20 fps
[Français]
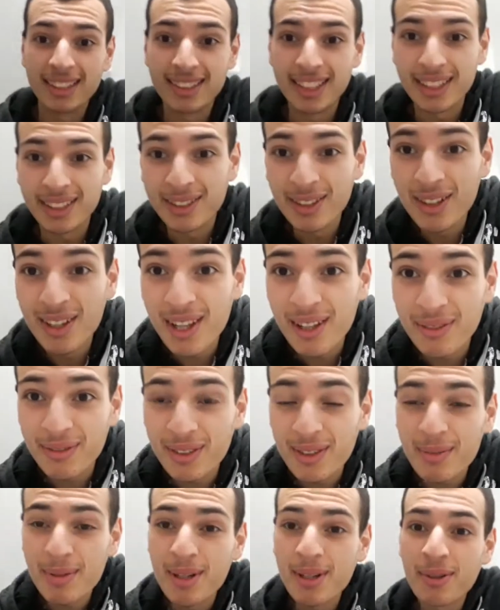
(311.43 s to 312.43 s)
ça sonne la
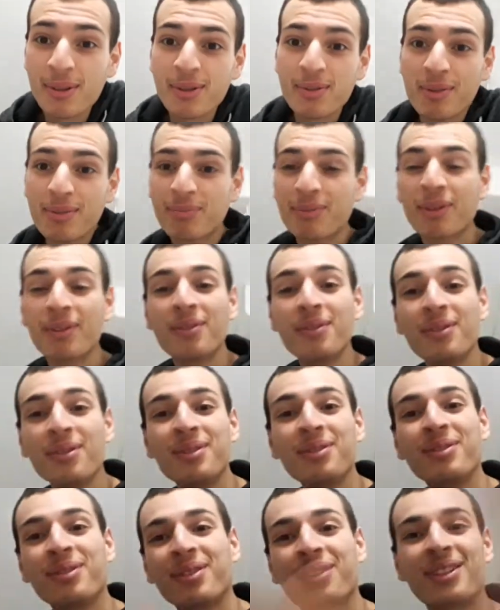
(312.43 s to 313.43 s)
fin malheureusement pour nous,
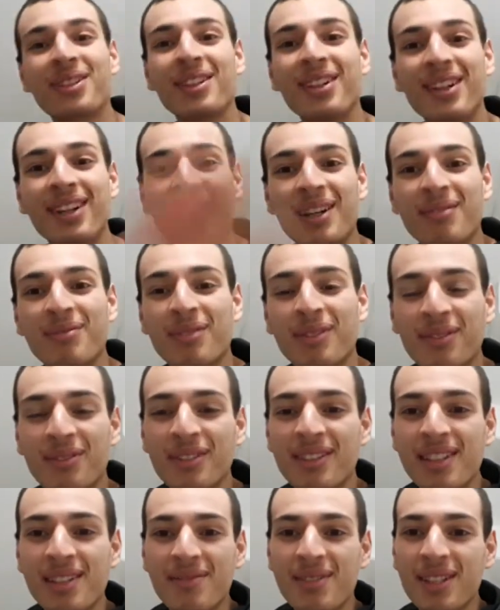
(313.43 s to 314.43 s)
donc euh,
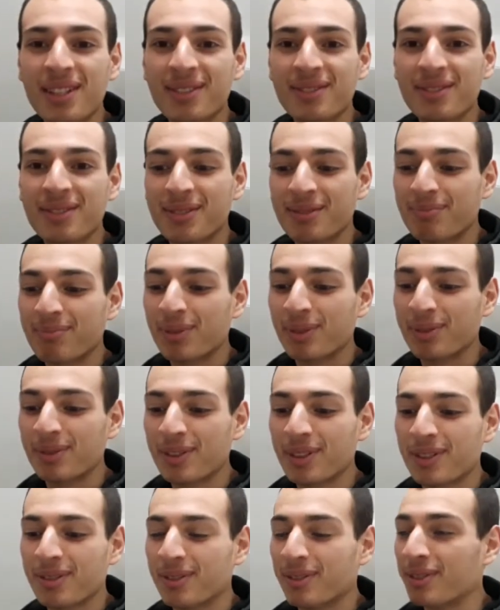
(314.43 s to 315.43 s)
profitez bien pour ceux
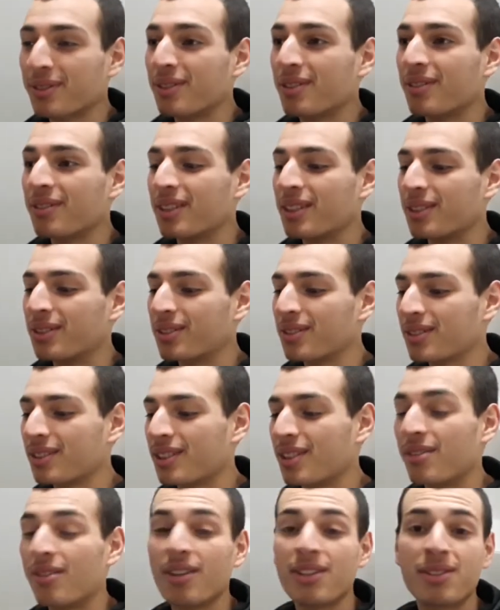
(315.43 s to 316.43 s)
qui sont encore en vacances,
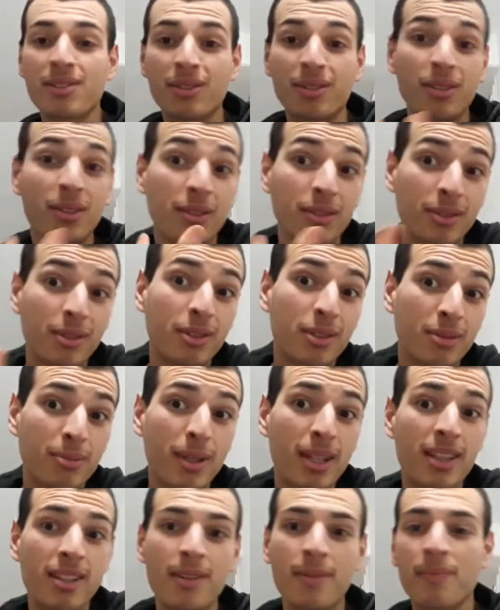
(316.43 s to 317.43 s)
qu'il leur reste encore deux
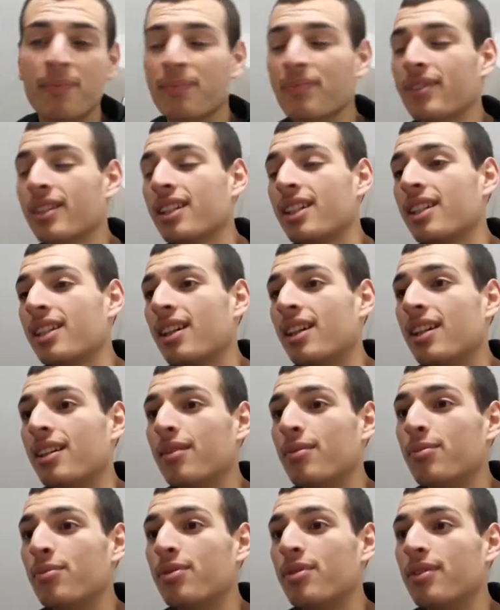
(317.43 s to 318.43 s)
semaines.
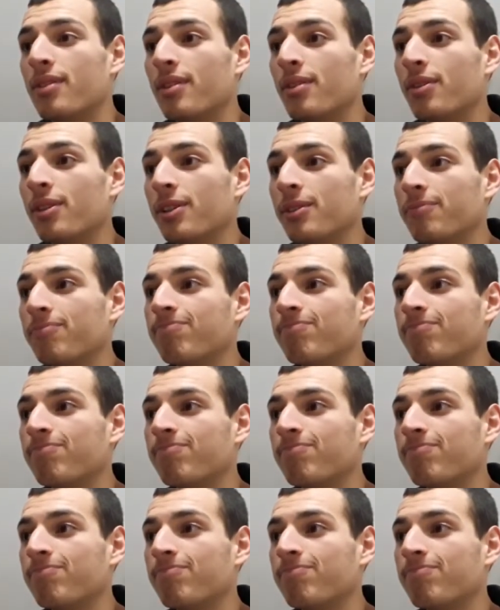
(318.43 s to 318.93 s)
Puis euh,